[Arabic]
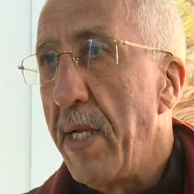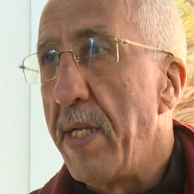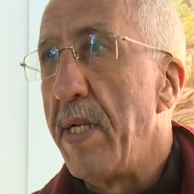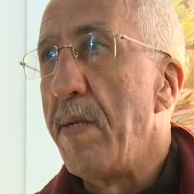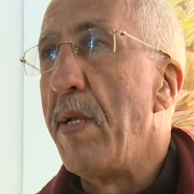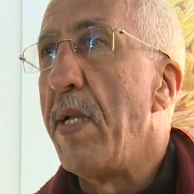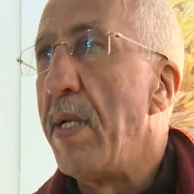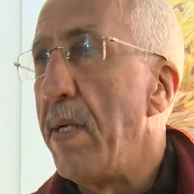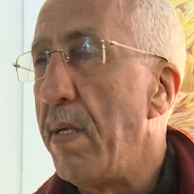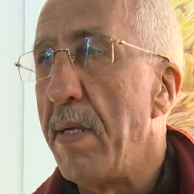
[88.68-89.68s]

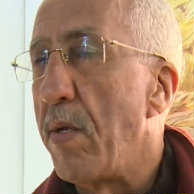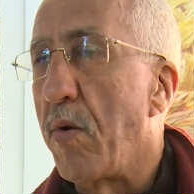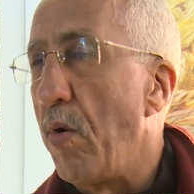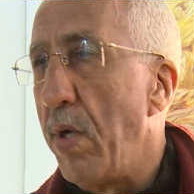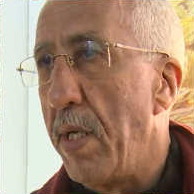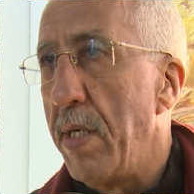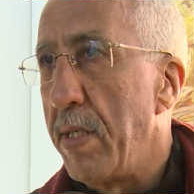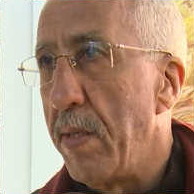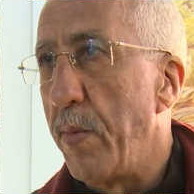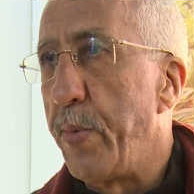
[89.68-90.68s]
للكل
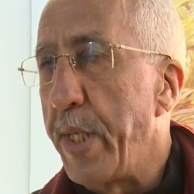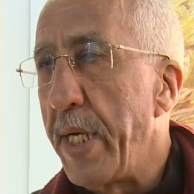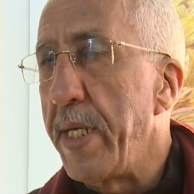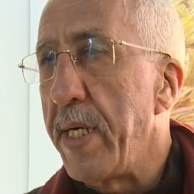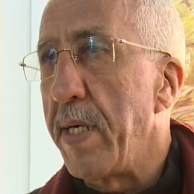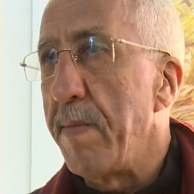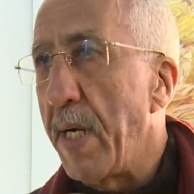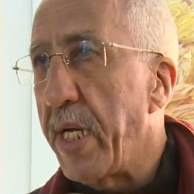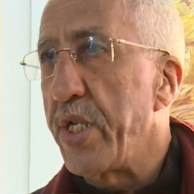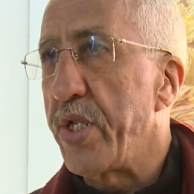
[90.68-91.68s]
وبالتالي
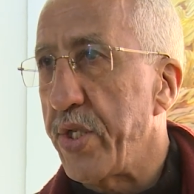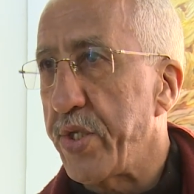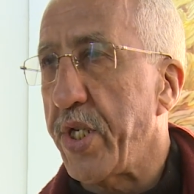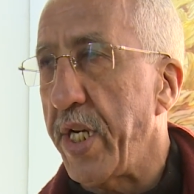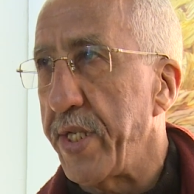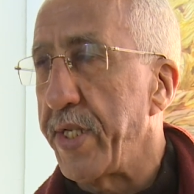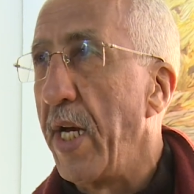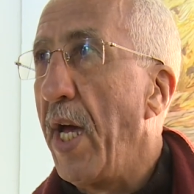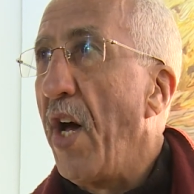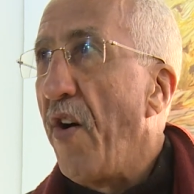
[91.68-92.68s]
ما كاينش التشخيص
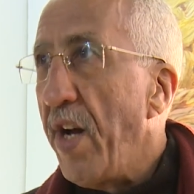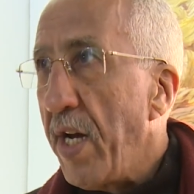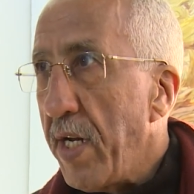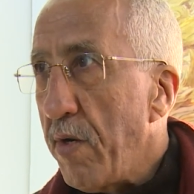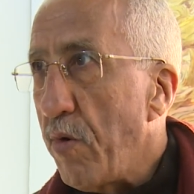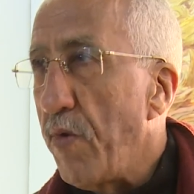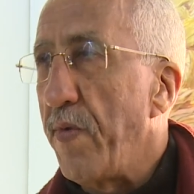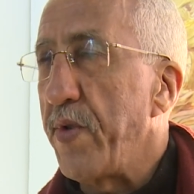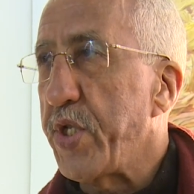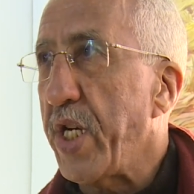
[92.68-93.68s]

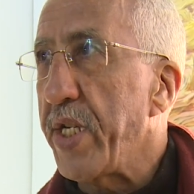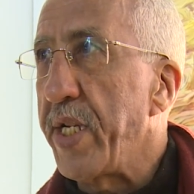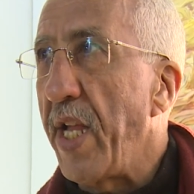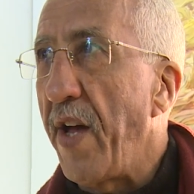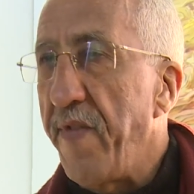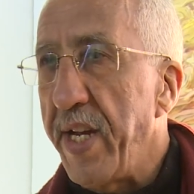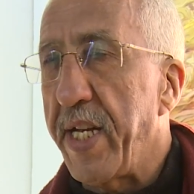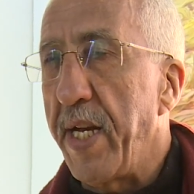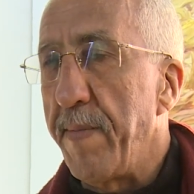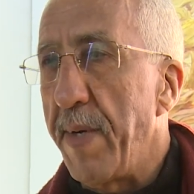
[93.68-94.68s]
والتشخيص ديالها فين
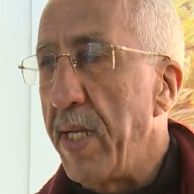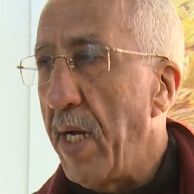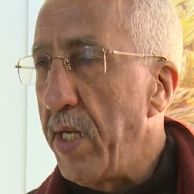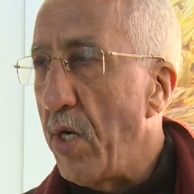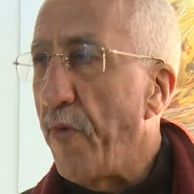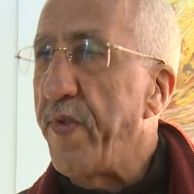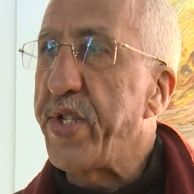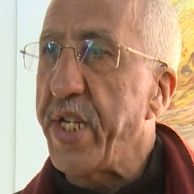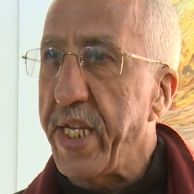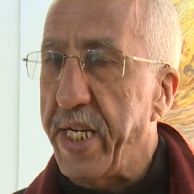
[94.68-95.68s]
كيبان انه في
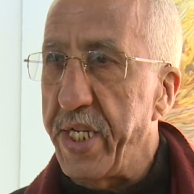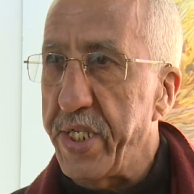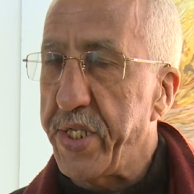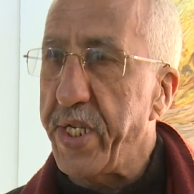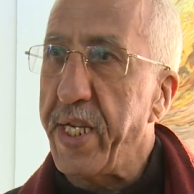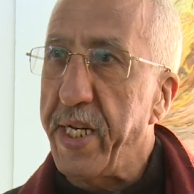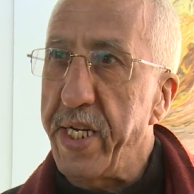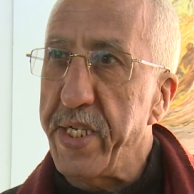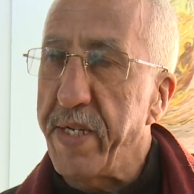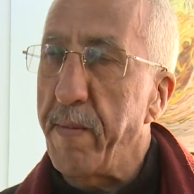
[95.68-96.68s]
التركيز
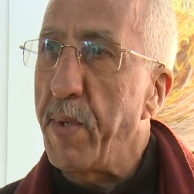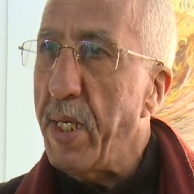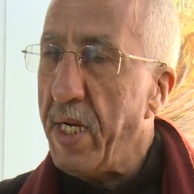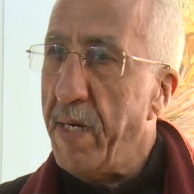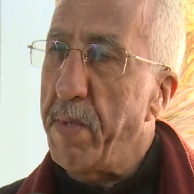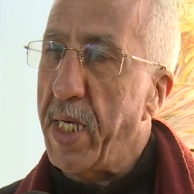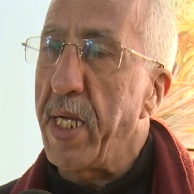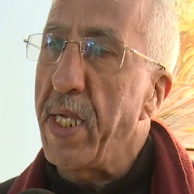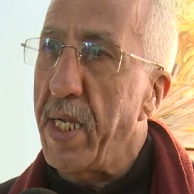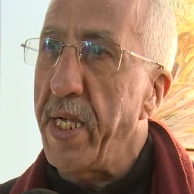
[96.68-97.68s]
التركيز
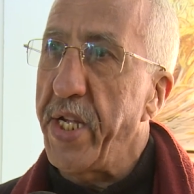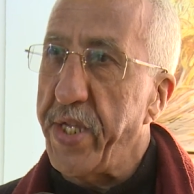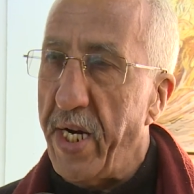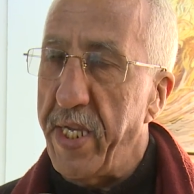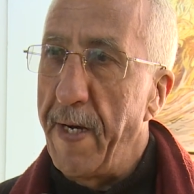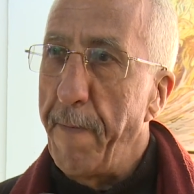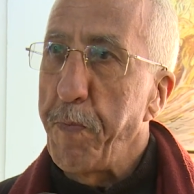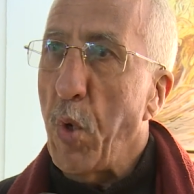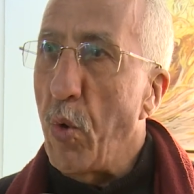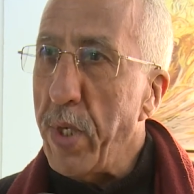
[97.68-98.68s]
بالخلال الاطار
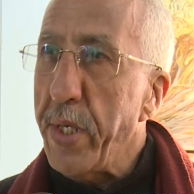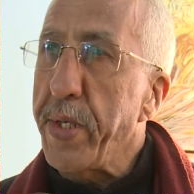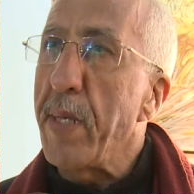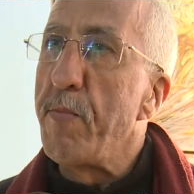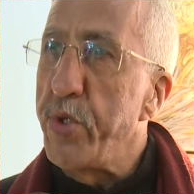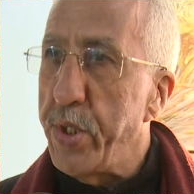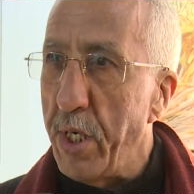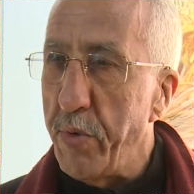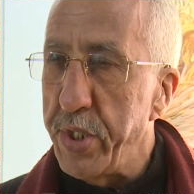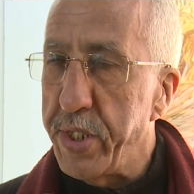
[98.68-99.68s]
كل اطار
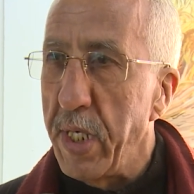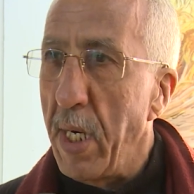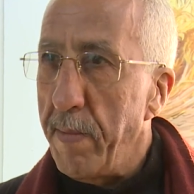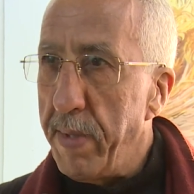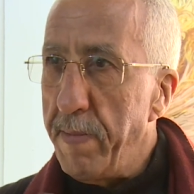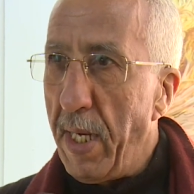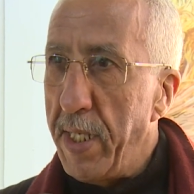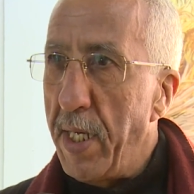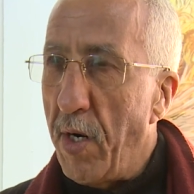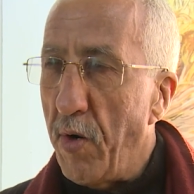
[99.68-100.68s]
مزدوج
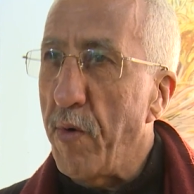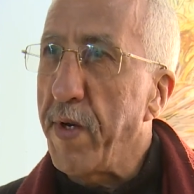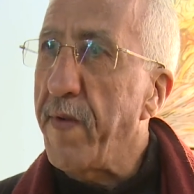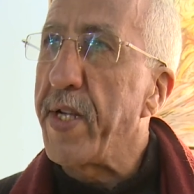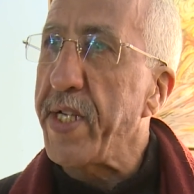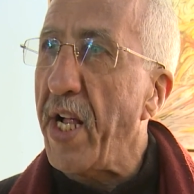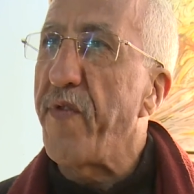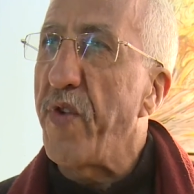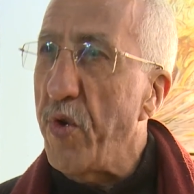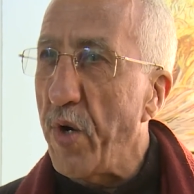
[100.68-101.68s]
بمعنى هو كيف كيتقال
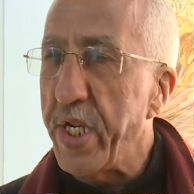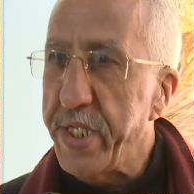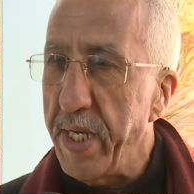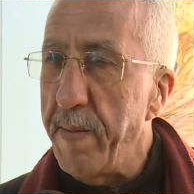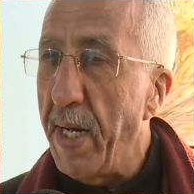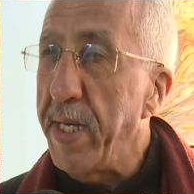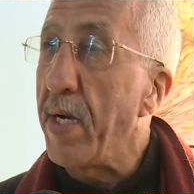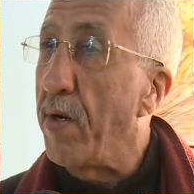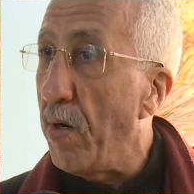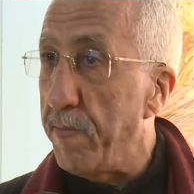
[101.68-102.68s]
في اللغه
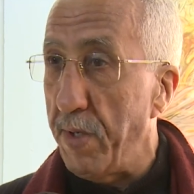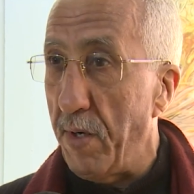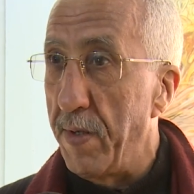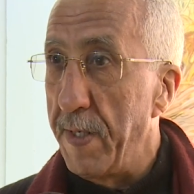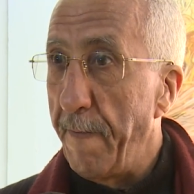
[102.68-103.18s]
السينمائيه غون بلون